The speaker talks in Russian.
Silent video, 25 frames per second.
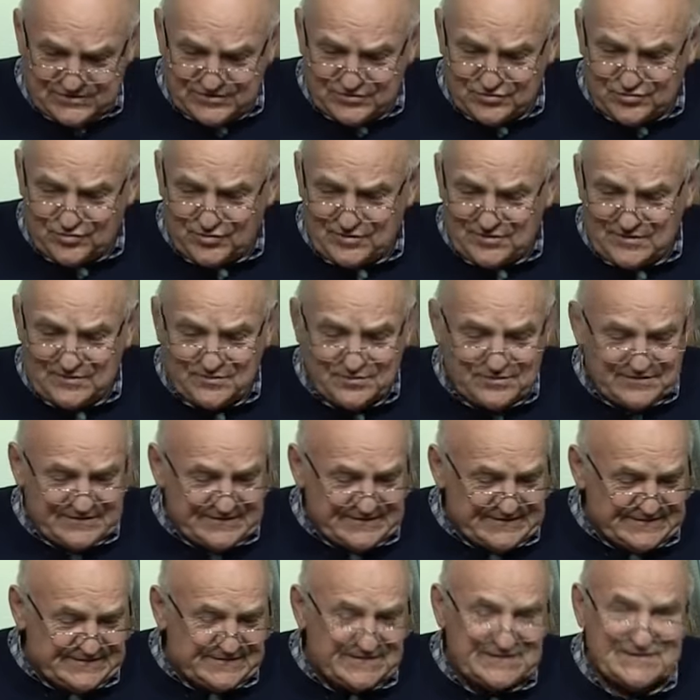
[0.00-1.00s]
кто
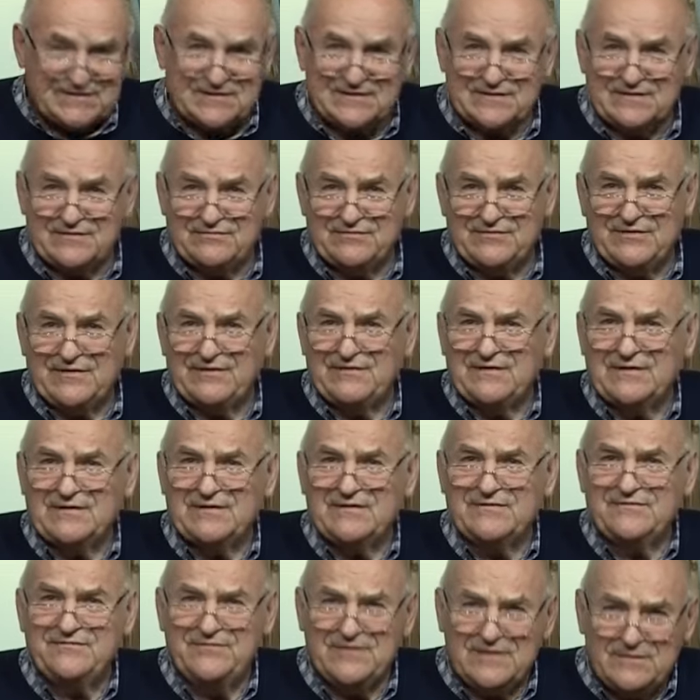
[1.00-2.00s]
нибудь из этого вы
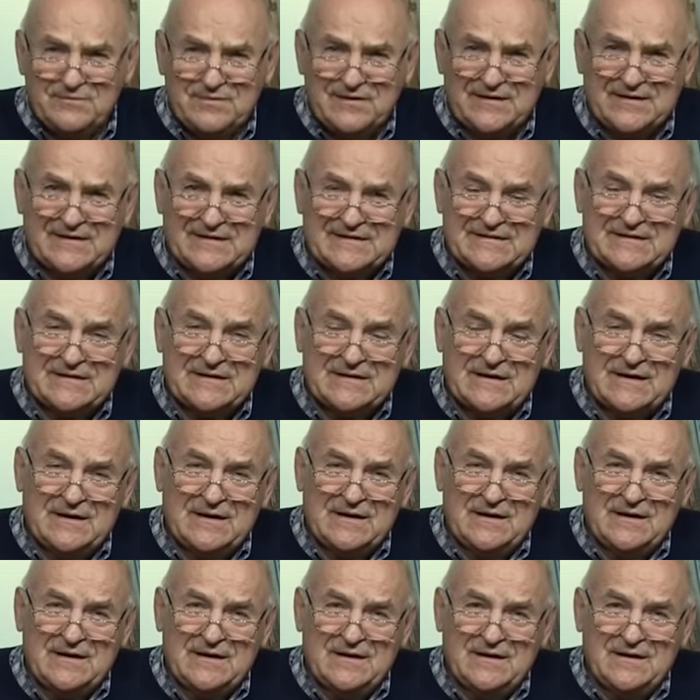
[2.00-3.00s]
выберете,
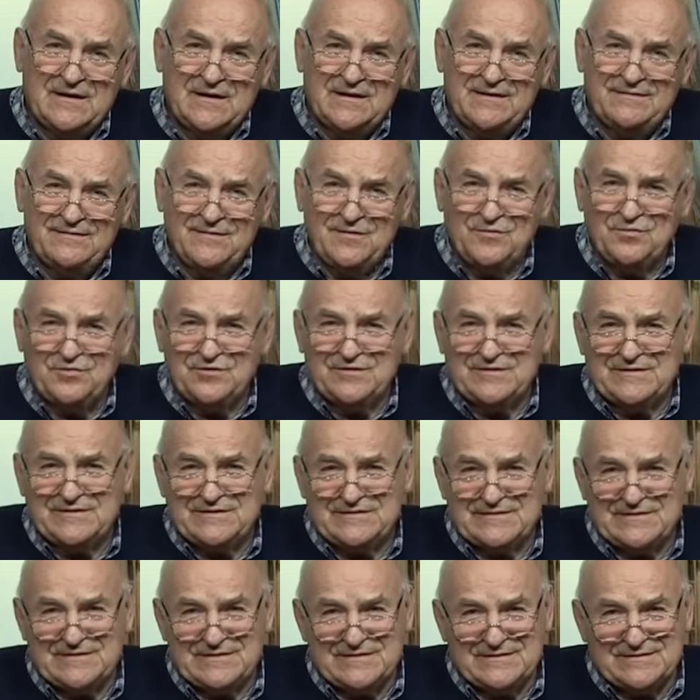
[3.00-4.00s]
вы
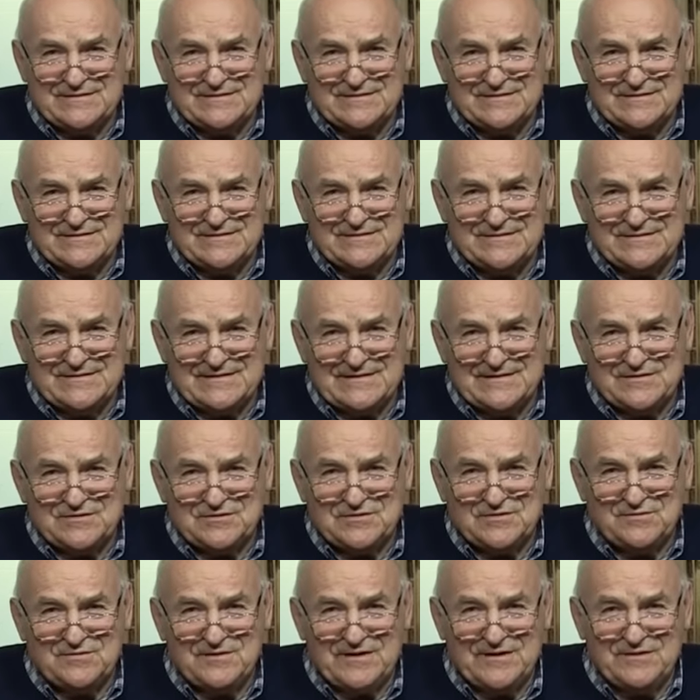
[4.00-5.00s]
будете в
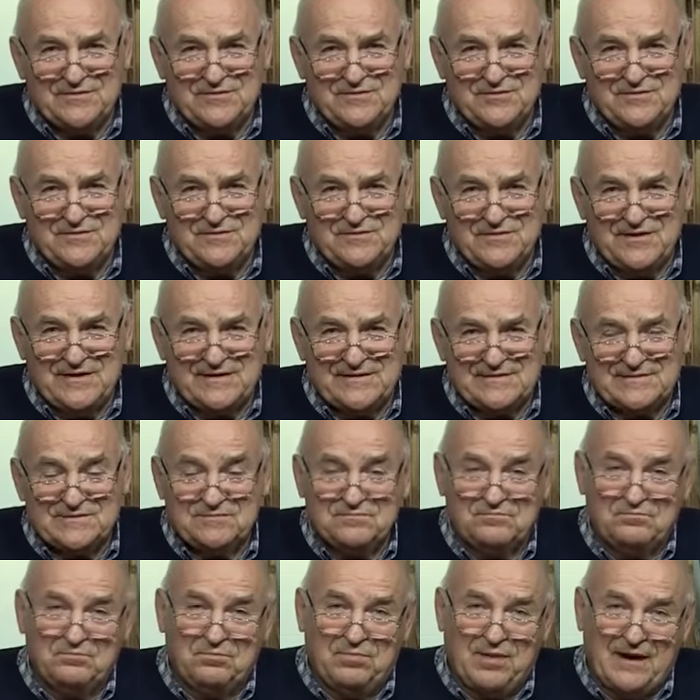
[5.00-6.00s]
следующем году иметь
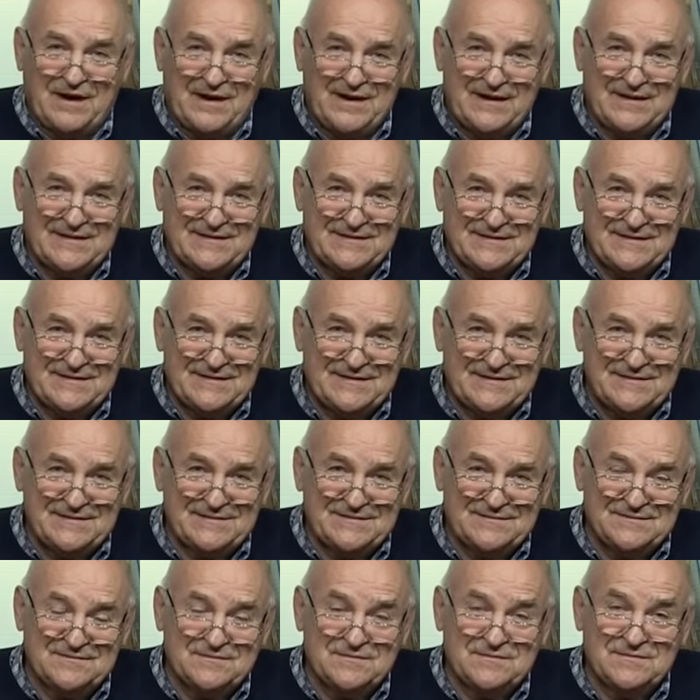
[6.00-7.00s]
богатый
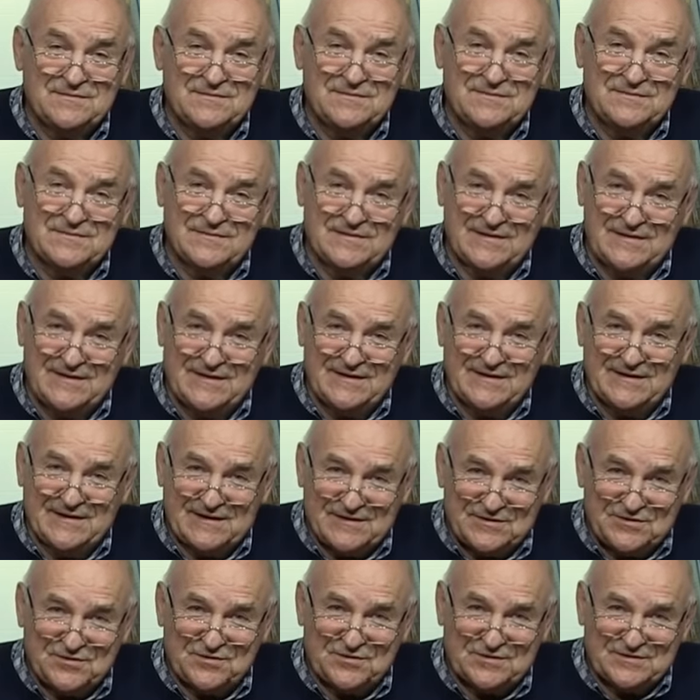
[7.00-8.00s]
и
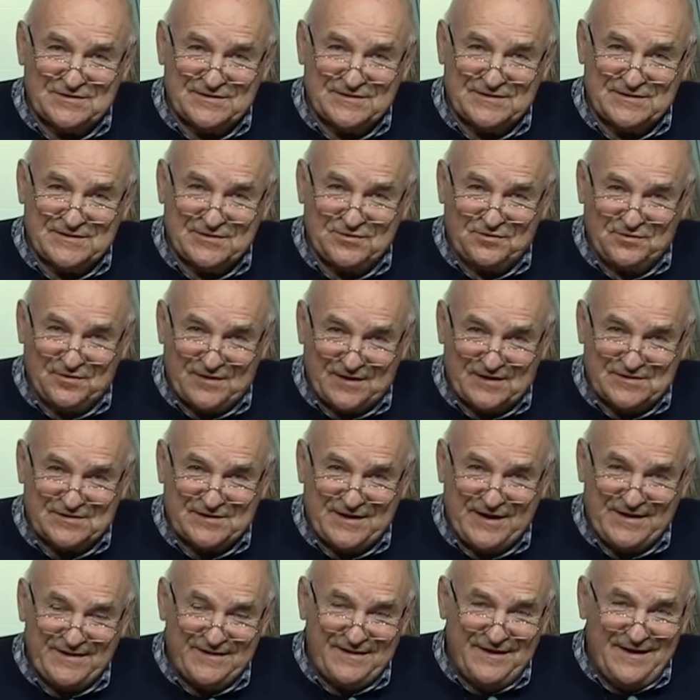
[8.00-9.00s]
надежный
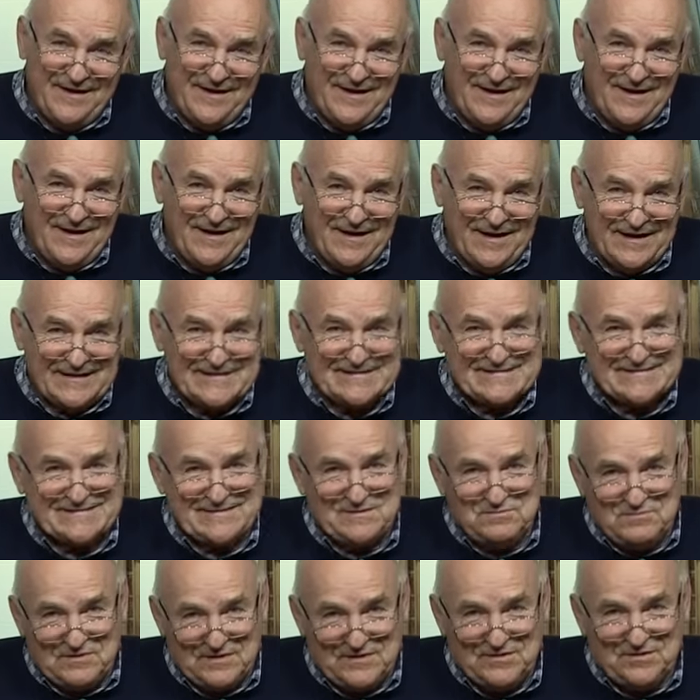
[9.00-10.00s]
урожай от
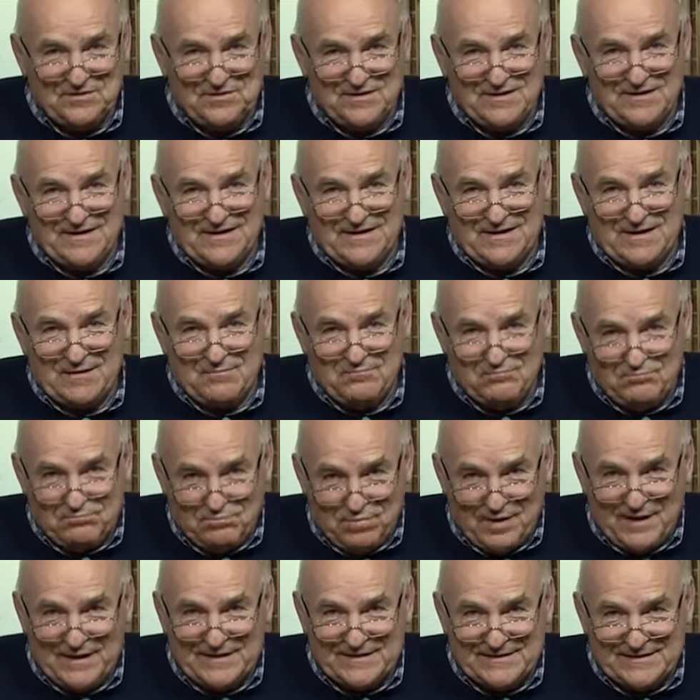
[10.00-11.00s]
семенной
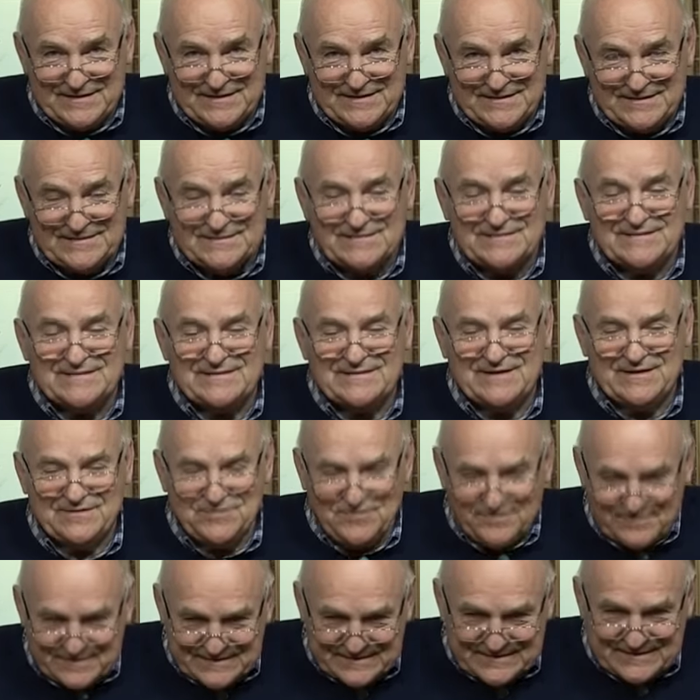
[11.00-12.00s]
компании. До
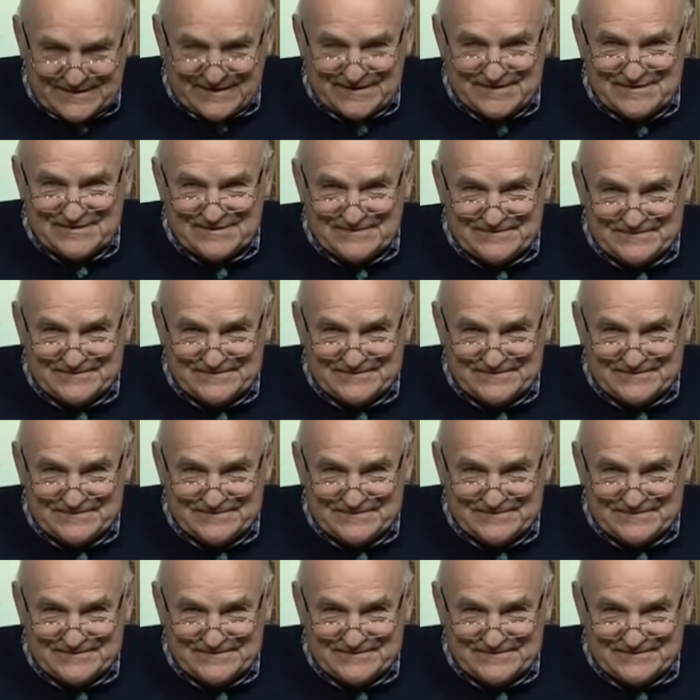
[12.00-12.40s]
новых встреч!